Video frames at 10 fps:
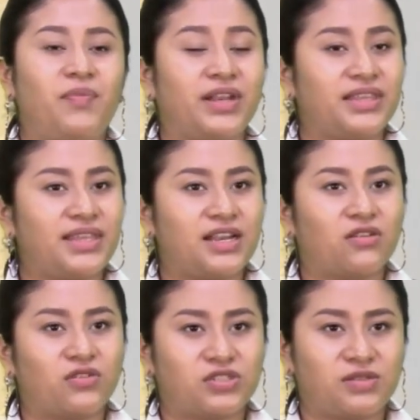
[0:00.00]
pérdida
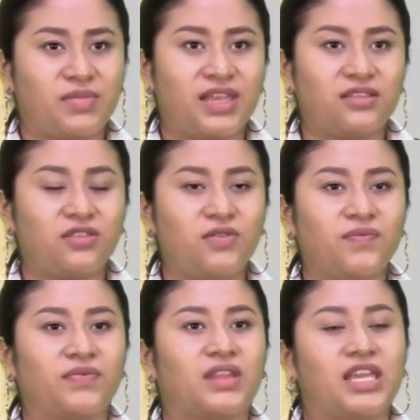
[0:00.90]
del
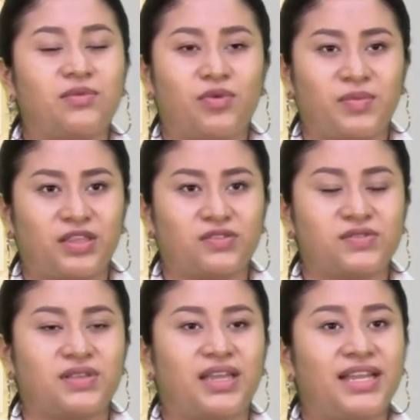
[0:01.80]
conocimiento y
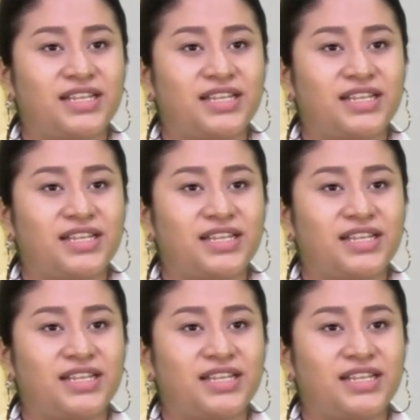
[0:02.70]
vómitos.